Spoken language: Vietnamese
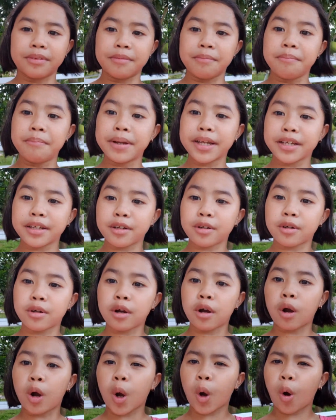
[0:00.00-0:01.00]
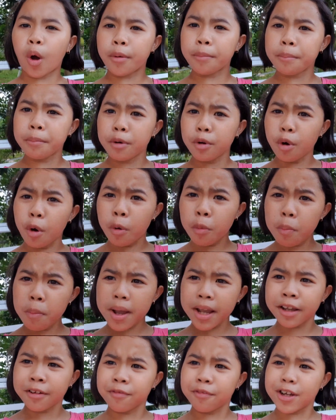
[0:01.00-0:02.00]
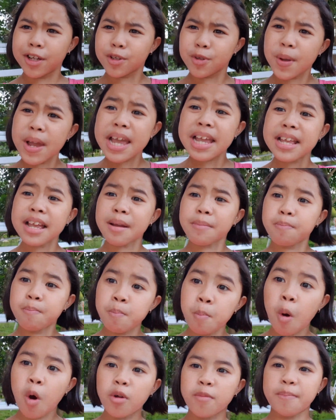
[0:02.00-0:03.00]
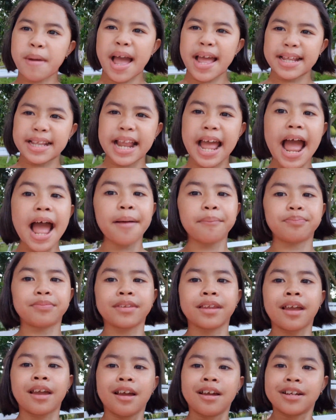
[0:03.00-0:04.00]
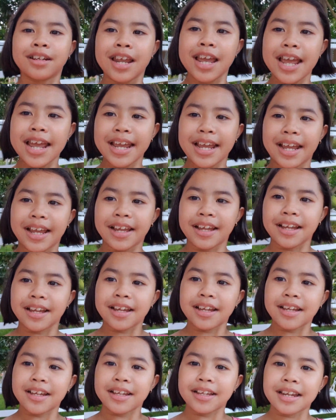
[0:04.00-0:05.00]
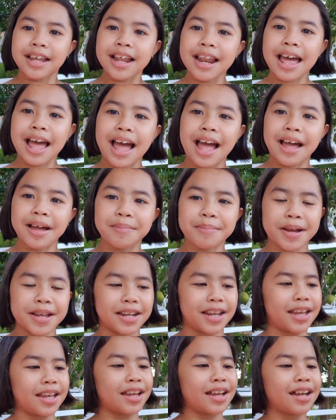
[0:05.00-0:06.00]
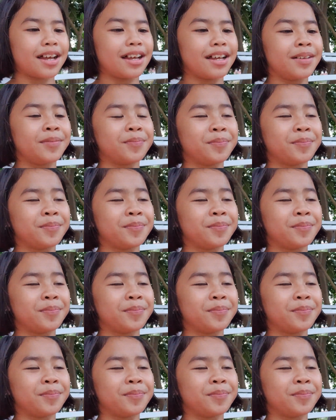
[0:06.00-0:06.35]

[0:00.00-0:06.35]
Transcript: mình còn đúng mình với duy nhất một bạn nam thì thế là bạn ấy uh,